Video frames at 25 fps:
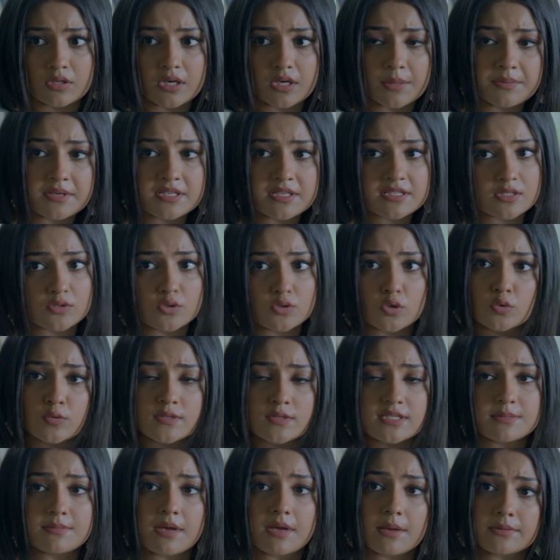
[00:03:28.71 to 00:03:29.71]
وما بتعرف شو
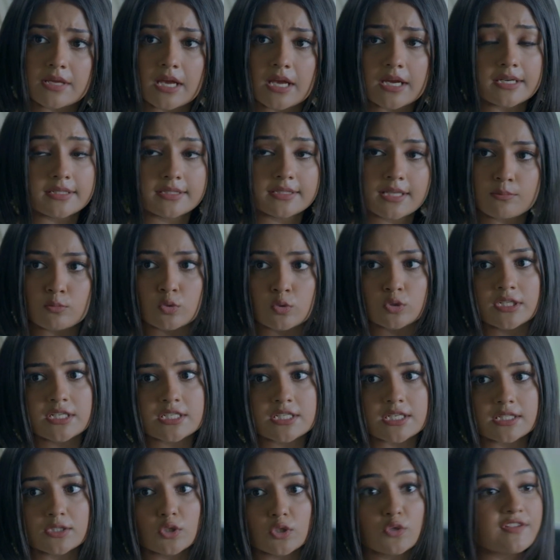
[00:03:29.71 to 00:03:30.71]
ممكن تعمل أنت
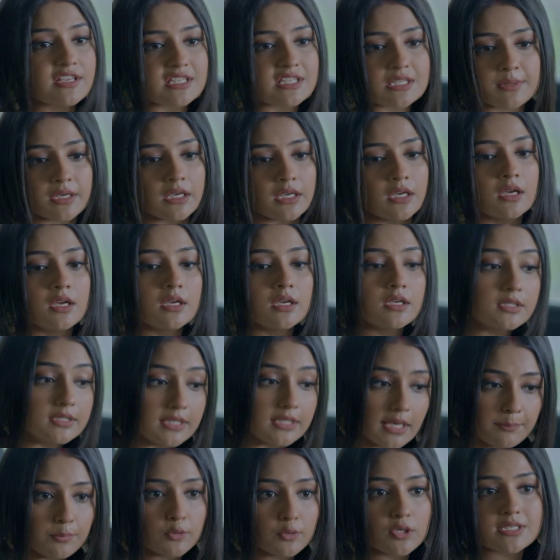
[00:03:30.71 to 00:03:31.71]
ومعصب وكمان
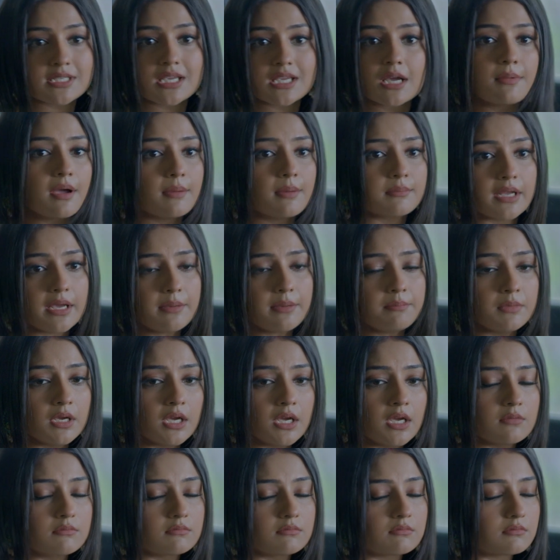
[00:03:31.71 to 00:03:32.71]
هي قضية شرطة
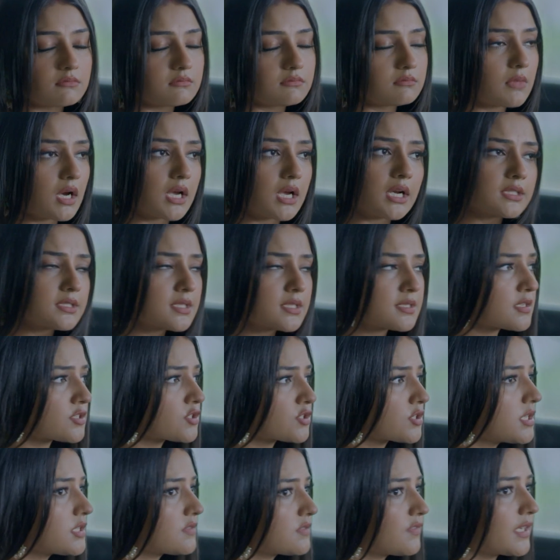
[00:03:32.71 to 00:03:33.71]
صح أنا
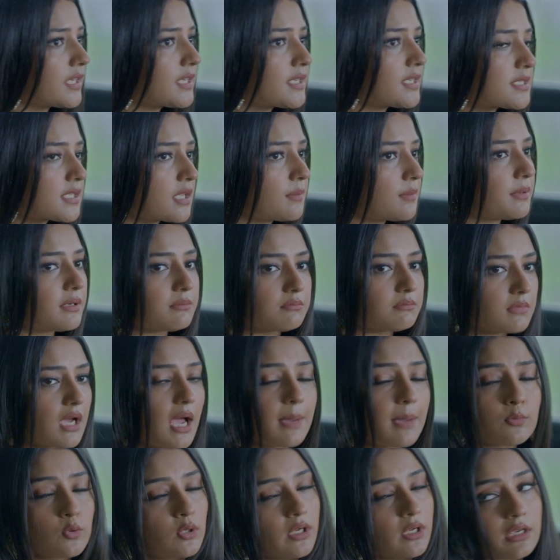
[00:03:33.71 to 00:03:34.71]
ما بحب خاطر بس
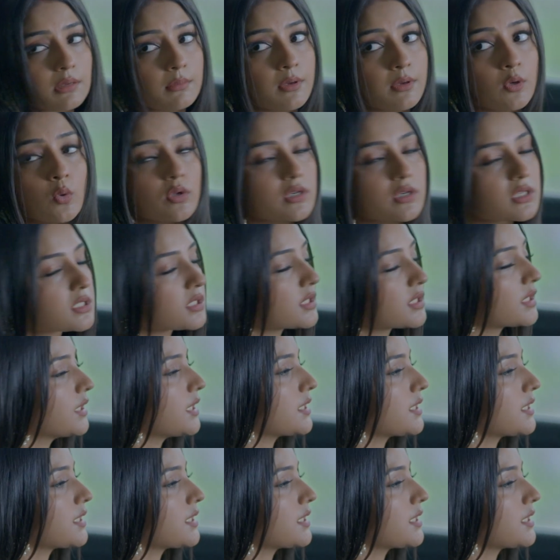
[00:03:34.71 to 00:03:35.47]
مو لما تكون القضية